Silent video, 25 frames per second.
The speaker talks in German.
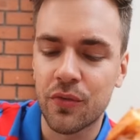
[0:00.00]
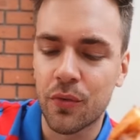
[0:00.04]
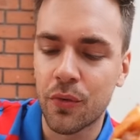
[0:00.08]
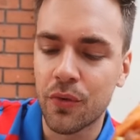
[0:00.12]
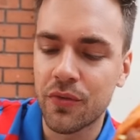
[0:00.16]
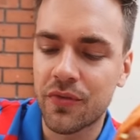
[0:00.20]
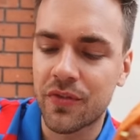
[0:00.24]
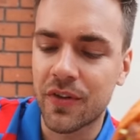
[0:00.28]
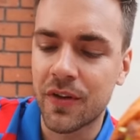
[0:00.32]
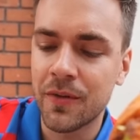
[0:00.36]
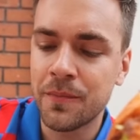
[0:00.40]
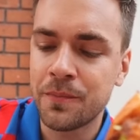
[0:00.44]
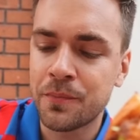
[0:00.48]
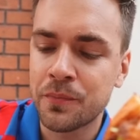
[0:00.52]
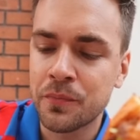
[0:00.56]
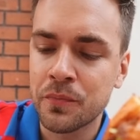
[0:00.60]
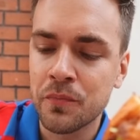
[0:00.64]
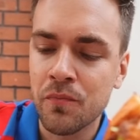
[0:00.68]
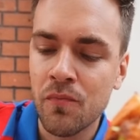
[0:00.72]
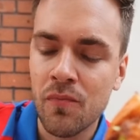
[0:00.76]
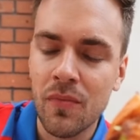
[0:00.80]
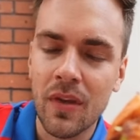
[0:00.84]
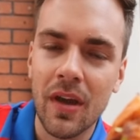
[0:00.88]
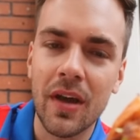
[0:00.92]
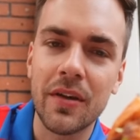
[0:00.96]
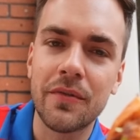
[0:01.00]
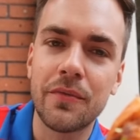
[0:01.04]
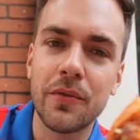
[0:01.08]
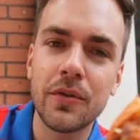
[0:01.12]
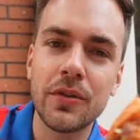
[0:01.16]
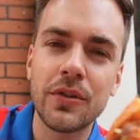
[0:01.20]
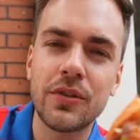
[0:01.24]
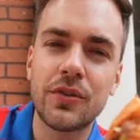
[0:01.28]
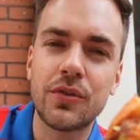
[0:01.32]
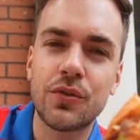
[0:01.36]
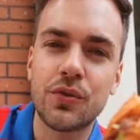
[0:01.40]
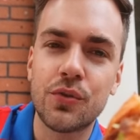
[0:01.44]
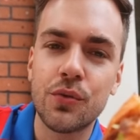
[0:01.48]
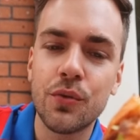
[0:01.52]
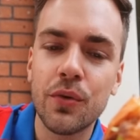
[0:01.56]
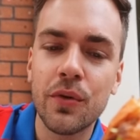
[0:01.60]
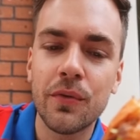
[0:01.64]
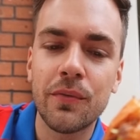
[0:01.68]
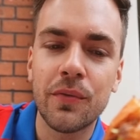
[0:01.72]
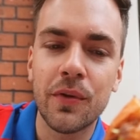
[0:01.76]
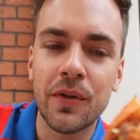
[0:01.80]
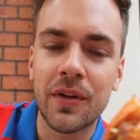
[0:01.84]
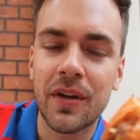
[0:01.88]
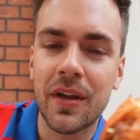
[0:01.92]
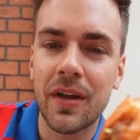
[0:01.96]
Soße hat wirklich Züge
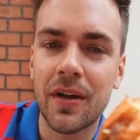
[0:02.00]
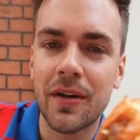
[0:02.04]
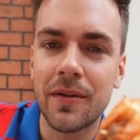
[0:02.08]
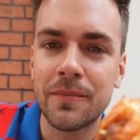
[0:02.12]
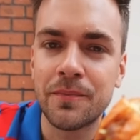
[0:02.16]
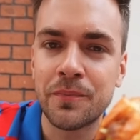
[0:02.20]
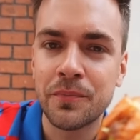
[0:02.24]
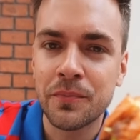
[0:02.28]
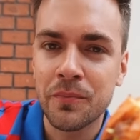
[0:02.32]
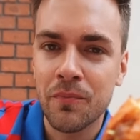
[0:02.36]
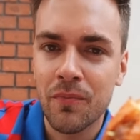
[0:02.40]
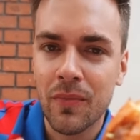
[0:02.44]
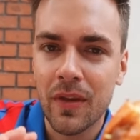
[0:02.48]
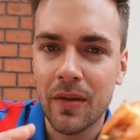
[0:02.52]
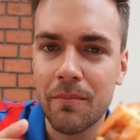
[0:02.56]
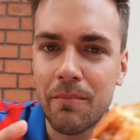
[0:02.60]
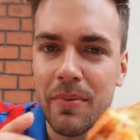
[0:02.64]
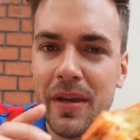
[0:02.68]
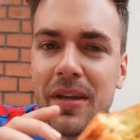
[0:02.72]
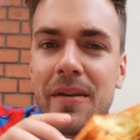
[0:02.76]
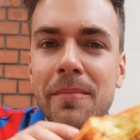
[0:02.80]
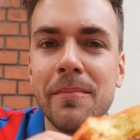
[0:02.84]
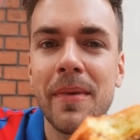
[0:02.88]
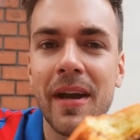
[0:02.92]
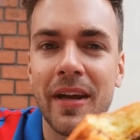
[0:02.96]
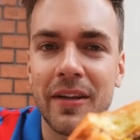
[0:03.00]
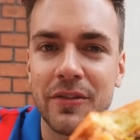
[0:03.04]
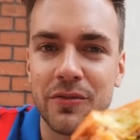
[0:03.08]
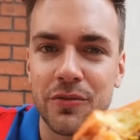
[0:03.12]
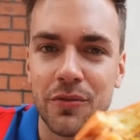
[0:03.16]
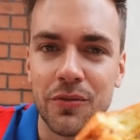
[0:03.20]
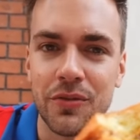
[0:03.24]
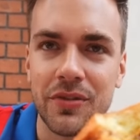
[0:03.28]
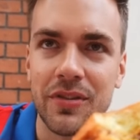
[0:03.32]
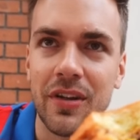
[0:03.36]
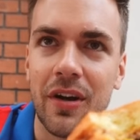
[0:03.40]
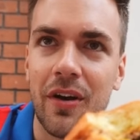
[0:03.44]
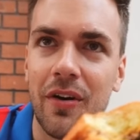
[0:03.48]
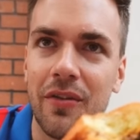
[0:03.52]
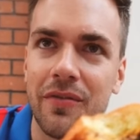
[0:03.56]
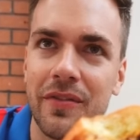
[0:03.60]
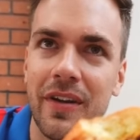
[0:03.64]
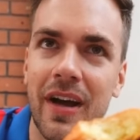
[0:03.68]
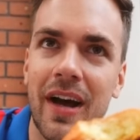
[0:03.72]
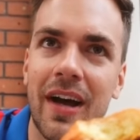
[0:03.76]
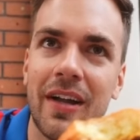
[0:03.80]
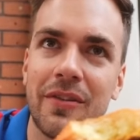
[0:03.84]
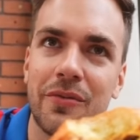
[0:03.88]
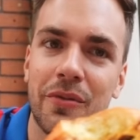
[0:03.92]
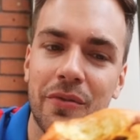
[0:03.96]
von der Big Mac Soße auf eine
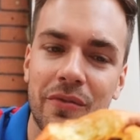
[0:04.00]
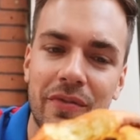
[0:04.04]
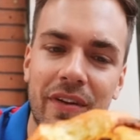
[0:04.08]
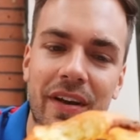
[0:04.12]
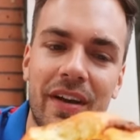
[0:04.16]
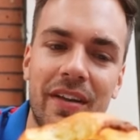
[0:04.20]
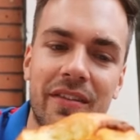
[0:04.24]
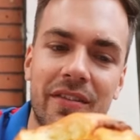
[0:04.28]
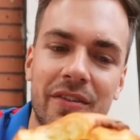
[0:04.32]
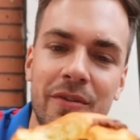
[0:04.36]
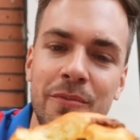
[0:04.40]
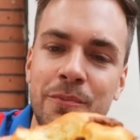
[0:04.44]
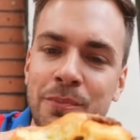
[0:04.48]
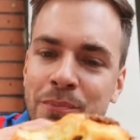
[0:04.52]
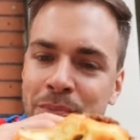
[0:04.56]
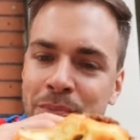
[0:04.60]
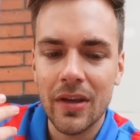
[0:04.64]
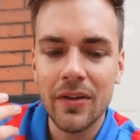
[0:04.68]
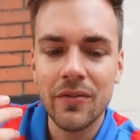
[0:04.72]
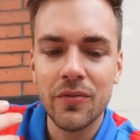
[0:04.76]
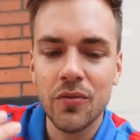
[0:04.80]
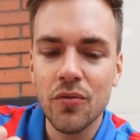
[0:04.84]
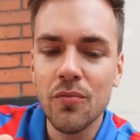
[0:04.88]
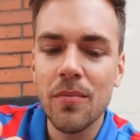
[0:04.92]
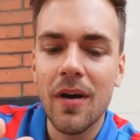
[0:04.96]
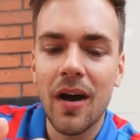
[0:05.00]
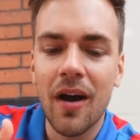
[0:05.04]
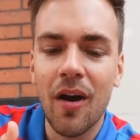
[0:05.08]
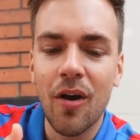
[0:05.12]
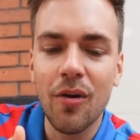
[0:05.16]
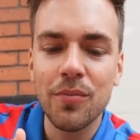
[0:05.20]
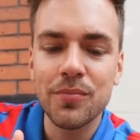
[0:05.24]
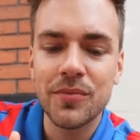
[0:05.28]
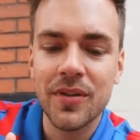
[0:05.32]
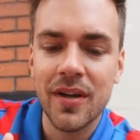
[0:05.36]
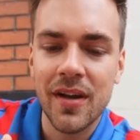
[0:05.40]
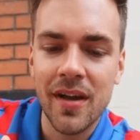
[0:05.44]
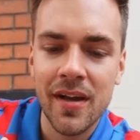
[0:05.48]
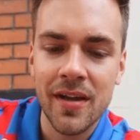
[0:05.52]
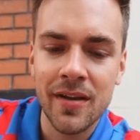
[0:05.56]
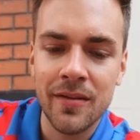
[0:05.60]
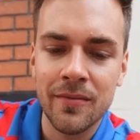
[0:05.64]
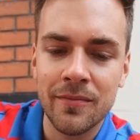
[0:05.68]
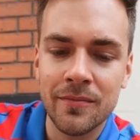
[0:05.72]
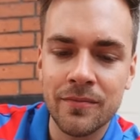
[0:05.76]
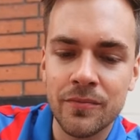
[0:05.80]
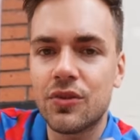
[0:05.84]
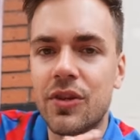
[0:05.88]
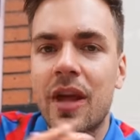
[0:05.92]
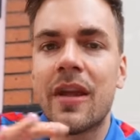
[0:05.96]
Art und Weise. Ist überhaupt
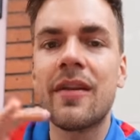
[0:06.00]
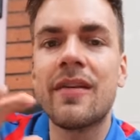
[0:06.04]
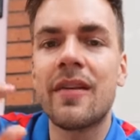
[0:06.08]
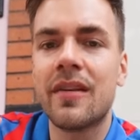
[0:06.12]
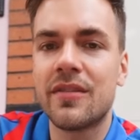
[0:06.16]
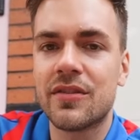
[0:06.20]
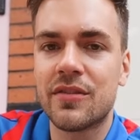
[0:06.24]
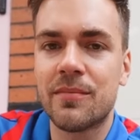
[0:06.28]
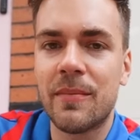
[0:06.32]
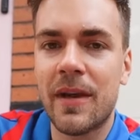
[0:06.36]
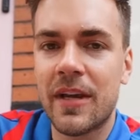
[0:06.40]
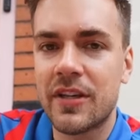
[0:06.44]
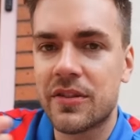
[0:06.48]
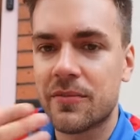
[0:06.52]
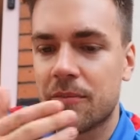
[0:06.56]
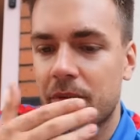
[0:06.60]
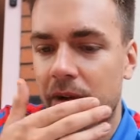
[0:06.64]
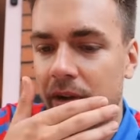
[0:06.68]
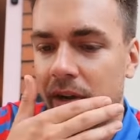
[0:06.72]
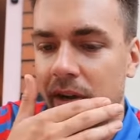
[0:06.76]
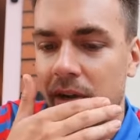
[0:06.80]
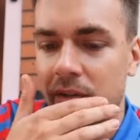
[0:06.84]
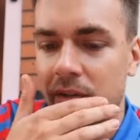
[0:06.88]
kein Standard Smash Burger.